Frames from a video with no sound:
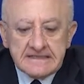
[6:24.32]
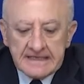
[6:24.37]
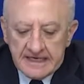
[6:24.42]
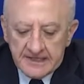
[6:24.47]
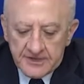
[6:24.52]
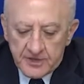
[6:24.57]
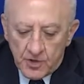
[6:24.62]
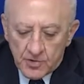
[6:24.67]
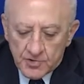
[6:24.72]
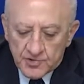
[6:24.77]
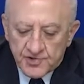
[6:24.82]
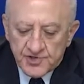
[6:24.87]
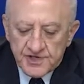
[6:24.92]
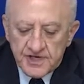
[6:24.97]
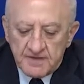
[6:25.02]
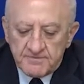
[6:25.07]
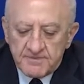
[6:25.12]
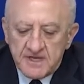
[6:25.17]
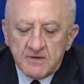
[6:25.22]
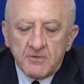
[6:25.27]
ad
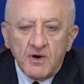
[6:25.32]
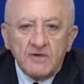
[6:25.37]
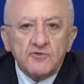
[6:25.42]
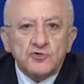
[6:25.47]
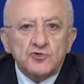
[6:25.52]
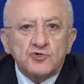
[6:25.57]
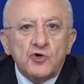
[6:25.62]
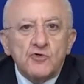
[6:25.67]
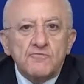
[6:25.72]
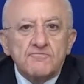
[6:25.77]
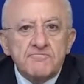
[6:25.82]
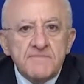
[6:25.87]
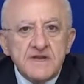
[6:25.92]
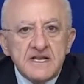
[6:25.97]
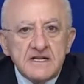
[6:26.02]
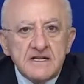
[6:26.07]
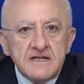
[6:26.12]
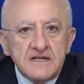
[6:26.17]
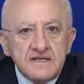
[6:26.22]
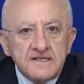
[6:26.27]
oggi abbiamo avuto
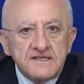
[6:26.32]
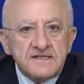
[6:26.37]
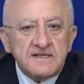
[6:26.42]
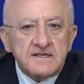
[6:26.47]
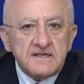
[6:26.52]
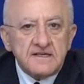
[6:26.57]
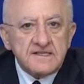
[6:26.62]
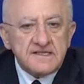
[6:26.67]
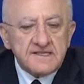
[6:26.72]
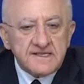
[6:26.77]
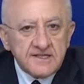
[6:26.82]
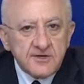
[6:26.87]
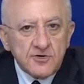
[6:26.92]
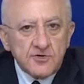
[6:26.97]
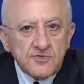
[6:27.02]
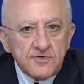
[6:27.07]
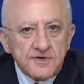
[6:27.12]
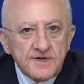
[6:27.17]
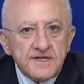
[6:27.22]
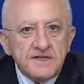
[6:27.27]
mille
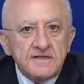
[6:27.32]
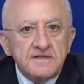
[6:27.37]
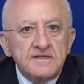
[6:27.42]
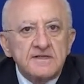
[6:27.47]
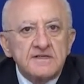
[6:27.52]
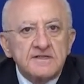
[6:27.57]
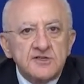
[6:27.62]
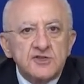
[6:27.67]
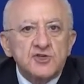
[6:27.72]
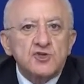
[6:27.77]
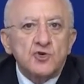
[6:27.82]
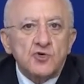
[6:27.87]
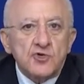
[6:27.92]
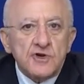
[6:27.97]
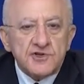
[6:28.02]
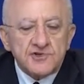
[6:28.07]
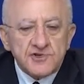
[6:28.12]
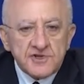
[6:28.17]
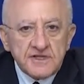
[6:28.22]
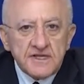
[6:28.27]
iscrizioni,
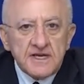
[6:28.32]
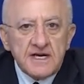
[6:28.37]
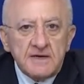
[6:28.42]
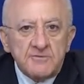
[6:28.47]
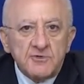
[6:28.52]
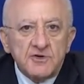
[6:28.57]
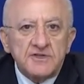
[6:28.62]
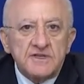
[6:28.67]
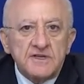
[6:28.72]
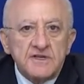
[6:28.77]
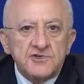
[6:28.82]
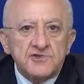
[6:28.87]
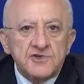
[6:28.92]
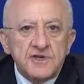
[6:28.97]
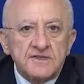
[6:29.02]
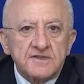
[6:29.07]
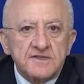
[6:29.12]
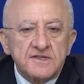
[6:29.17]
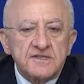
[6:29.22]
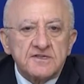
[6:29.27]
sollecitiamo i
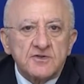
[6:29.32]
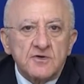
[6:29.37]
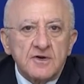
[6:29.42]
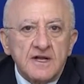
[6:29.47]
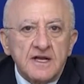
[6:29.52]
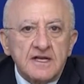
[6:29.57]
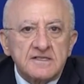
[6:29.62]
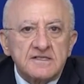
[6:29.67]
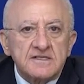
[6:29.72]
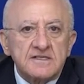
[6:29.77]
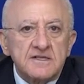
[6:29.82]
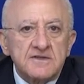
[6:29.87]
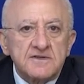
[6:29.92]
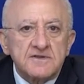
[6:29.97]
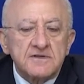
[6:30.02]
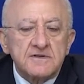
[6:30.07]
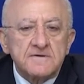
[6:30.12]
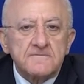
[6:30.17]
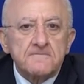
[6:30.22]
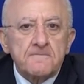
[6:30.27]
dirigenti
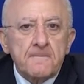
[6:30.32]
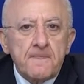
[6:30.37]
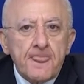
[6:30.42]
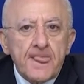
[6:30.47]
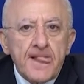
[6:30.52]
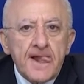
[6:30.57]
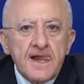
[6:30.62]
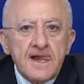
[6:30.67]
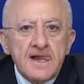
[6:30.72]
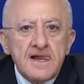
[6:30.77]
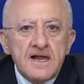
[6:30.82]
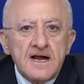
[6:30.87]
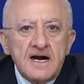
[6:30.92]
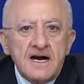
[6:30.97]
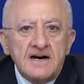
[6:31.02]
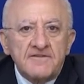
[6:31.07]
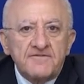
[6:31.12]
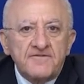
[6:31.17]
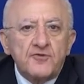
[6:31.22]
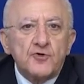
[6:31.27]
scolastici
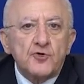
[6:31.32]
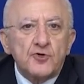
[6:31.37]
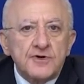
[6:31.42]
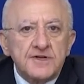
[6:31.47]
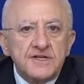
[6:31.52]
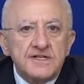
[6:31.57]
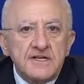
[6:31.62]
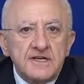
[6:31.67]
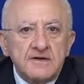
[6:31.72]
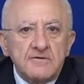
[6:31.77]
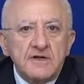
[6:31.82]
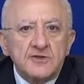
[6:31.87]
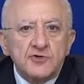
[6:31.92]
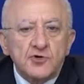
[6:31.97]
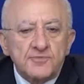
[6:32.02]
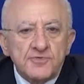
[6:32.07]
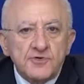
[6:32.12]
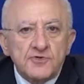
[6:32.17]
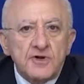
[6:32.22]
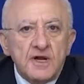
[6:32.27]
a fornire
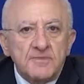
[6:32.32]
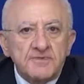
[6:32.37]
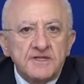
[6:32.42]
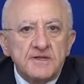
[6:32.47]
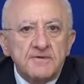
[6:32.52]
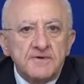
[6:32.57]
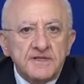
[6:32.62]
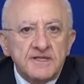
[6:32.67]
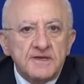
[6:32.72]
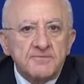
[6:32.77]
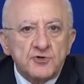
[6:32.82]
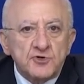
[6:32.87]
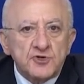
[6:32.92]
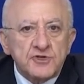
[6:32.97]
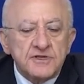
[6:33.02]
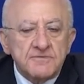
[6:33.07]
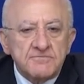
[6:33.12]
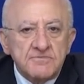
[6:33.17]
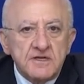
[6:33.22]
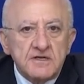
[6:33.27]
quanto più rapidamente
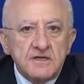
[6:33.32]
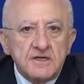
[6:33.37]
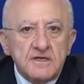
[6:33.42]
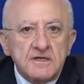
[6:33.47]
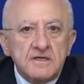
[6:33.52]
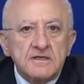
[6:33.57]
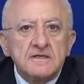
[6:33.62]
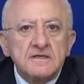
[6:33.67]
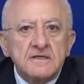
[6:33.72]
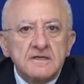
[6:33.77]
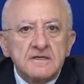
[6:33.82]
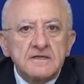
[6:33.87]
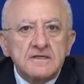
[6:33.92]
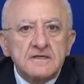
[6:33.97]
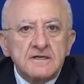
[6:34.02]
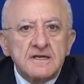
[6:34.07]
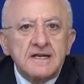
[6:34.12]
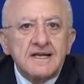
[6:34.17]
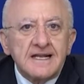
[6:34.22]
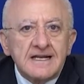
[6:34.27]
possibile
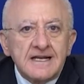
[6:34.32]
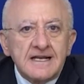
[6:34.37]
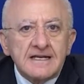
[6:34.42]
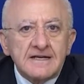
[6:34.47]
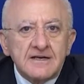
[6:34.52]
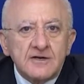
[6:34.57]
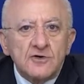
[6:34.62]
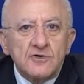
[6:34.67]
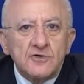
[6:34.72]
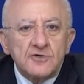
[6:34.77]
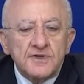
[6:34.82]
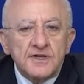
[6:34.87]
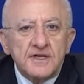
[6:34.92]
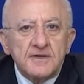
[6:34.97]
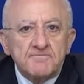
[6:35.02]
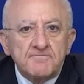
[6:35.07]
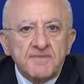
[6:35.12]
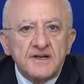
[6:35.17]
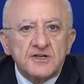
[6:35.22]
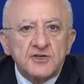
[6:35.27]
l'elenco
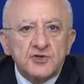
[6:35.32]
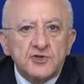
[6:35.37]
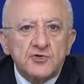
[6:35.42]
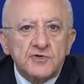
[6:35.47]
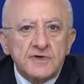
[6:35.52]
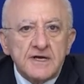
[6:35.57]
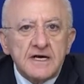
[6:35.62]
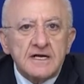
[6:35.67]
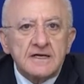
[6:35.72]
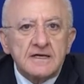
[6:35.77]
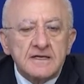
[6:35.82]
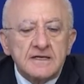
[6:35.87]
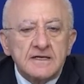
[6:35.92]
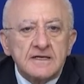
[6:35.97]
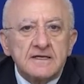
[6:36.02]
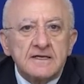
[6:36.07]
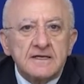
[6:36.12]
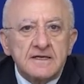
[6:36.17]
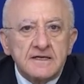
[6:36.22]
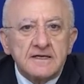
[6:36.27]
del
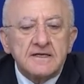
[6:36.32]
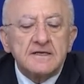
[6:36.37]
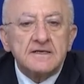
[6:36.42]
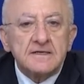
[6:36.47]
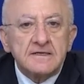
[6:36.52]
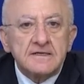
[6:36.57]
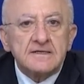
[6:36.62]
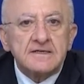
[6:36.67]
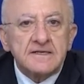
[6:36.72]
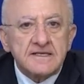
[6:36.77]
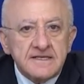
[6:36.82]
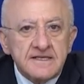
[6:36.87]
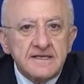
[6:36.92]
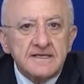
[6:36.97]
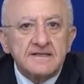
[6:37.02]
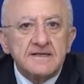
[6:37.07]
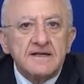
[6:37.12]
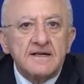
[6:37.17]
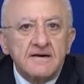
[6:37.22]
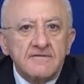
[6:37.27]
personale che
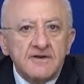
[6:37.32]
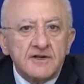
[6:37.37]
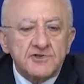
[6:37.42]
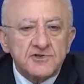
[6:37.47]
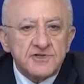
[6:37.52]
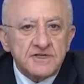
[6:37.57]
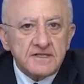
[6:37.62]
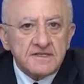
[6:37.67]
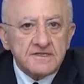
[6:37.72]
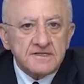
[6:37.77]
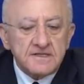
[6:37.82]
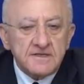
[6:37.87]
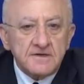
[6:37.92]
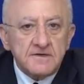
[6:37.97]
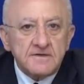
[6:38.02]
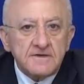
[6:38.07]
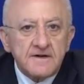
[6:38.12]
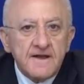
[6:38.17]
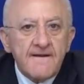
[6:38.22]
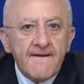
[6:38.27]
richiede la
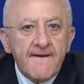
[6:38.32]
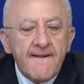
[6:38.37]
vaccinazione.